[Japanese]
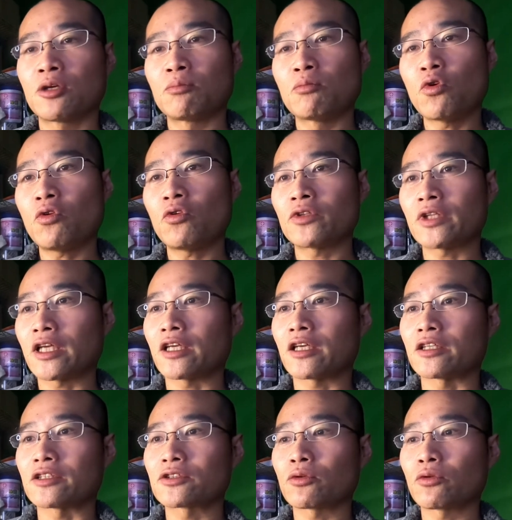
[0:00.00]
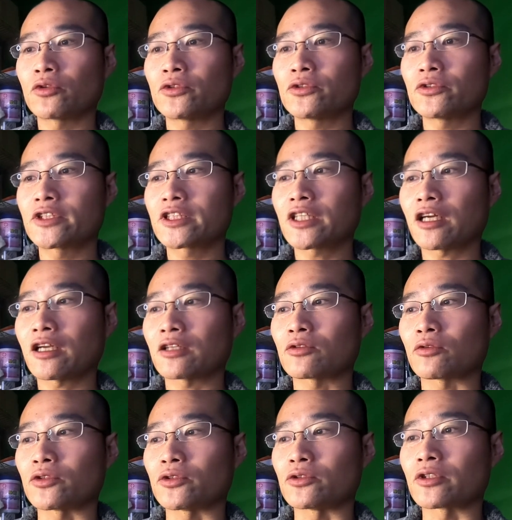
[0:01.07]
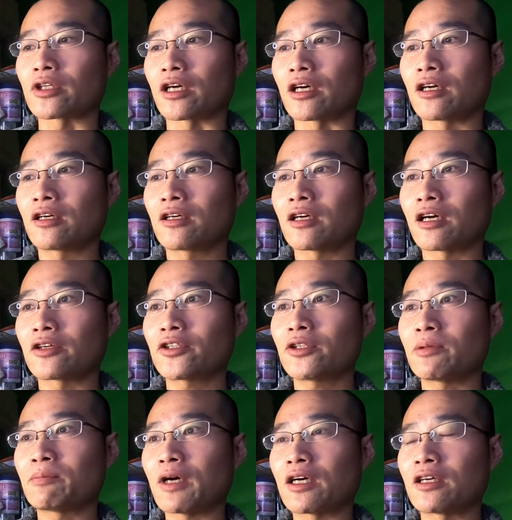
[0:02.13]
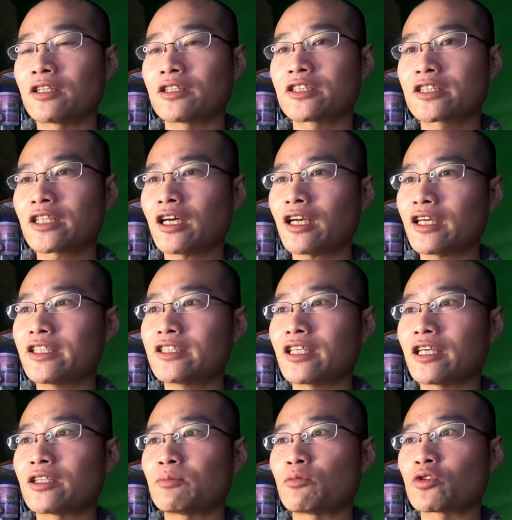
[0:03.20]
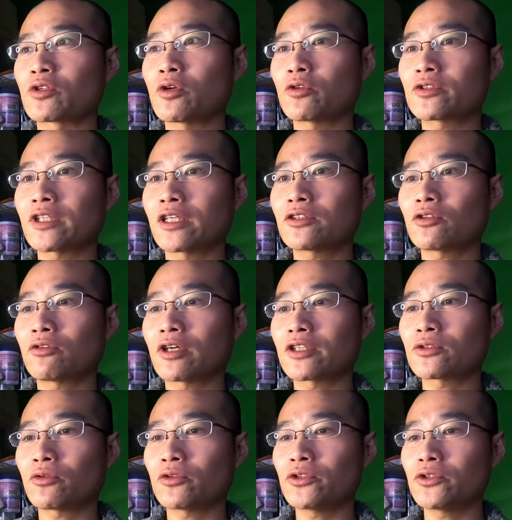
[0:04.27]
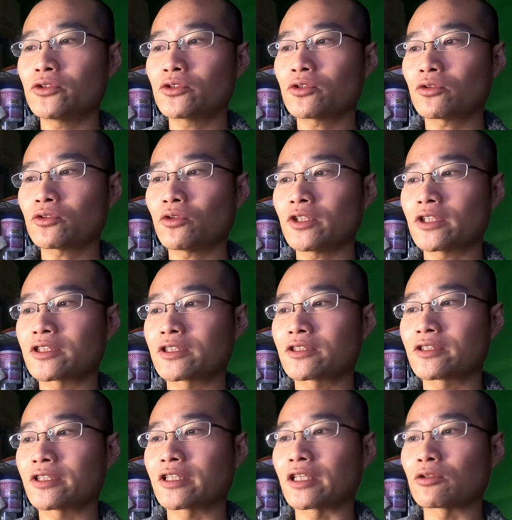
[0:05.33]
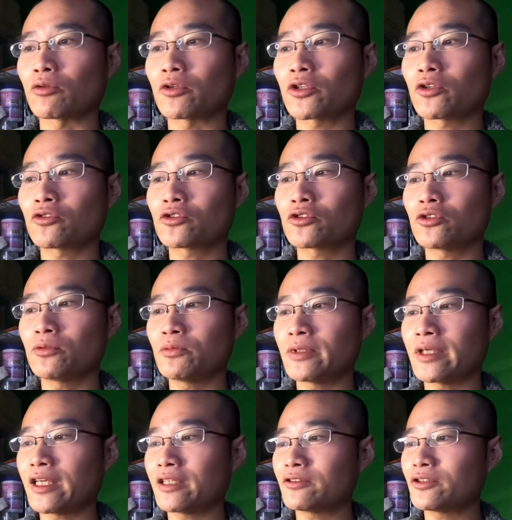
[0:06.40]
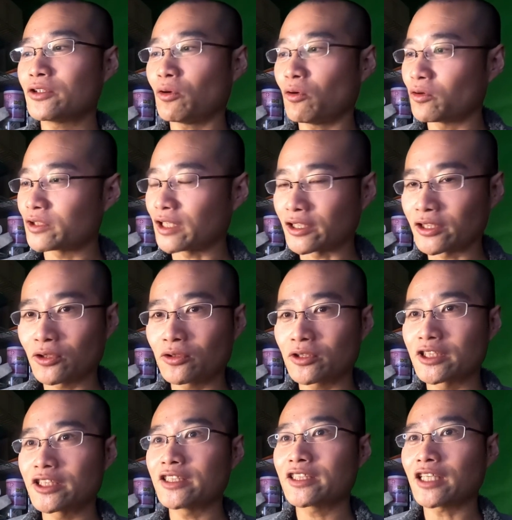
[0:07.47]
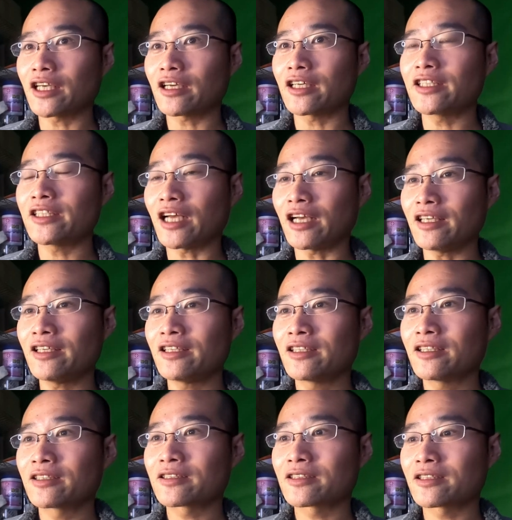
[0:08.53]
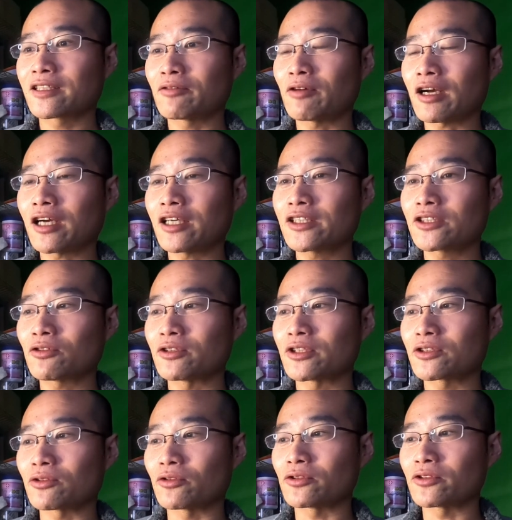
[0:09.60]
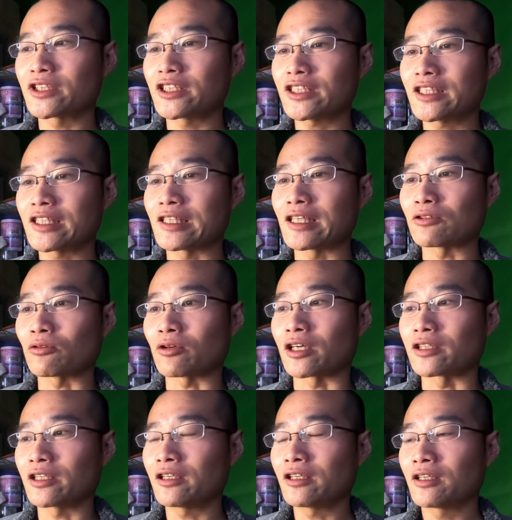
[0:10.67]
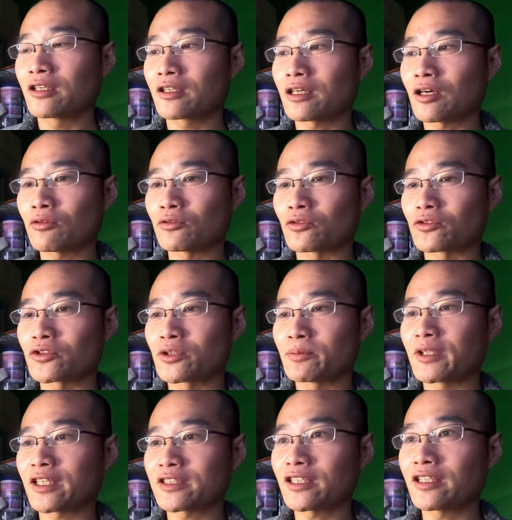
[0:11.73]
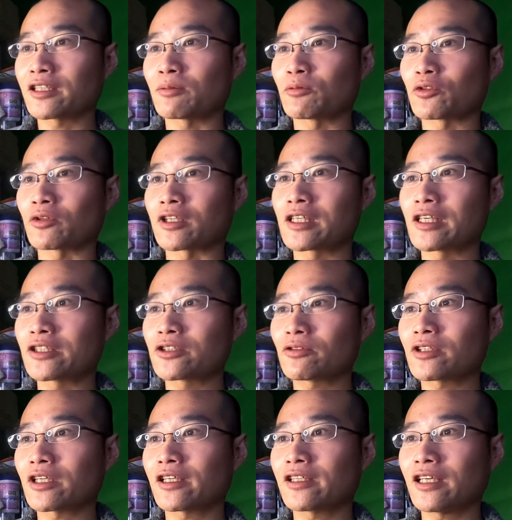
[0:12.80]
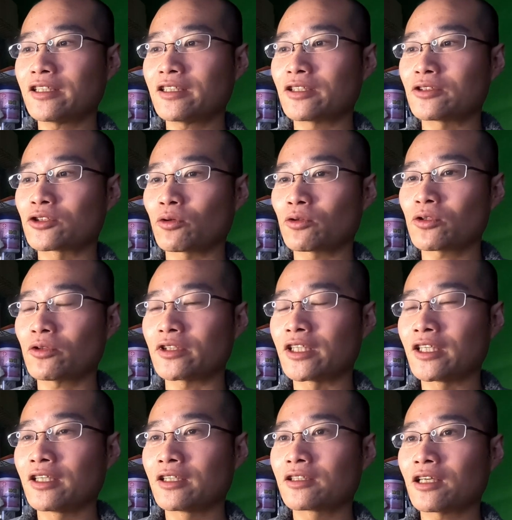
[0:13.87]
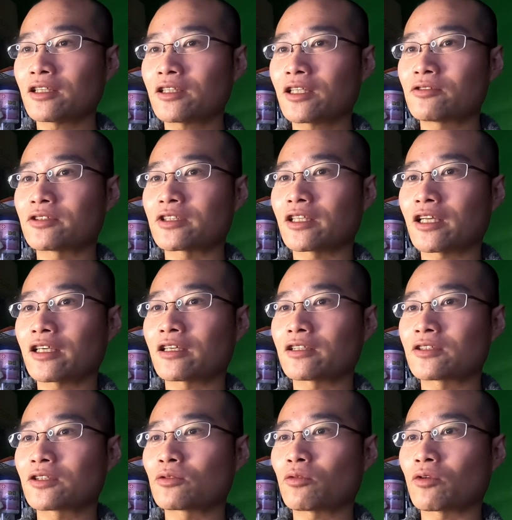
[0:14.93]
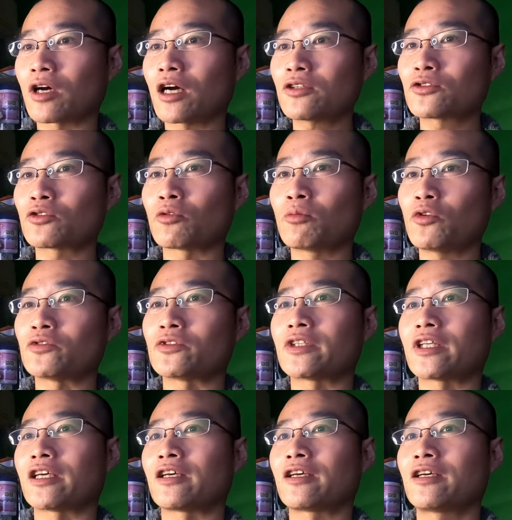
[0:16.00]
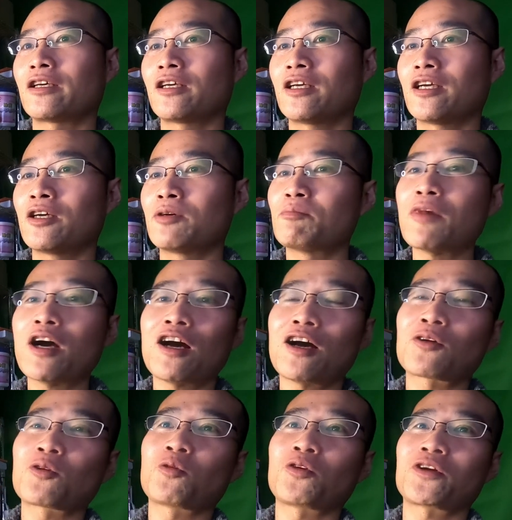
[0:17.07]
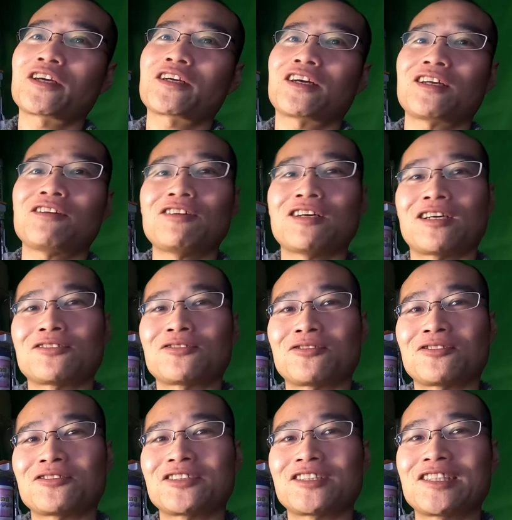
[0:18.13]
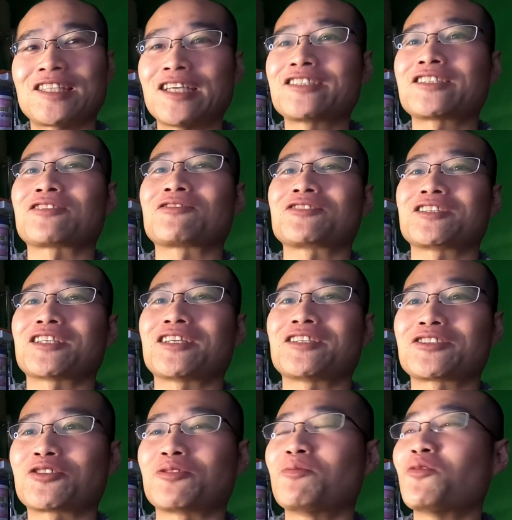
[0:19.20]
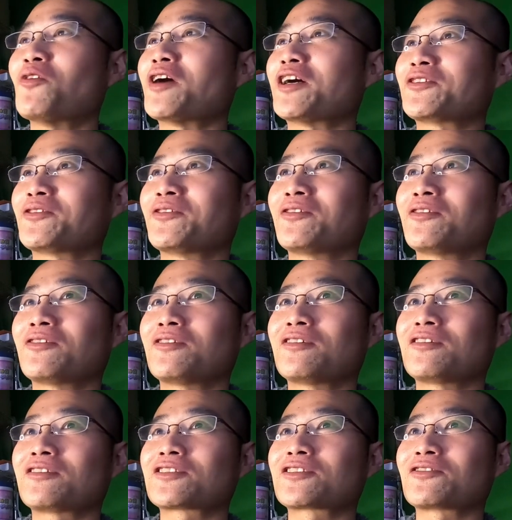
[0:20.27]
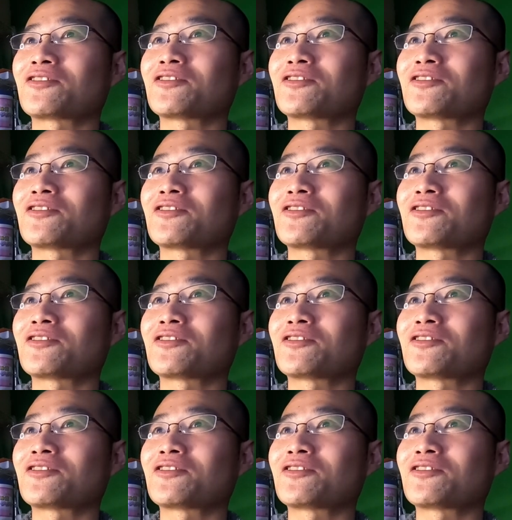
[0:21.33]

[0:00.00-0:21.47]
もうね、そういう力というか、あるいはまあ力以前にも共産党がそういうことについて取り組めるような人材がいない。で、若い人にそういう知識だとかね、過去の積み重ねたものが継承されないっていう状況になってるんじゃないかってところあると思うんで、まあ、これからは、自転車の時代でしょう。もう、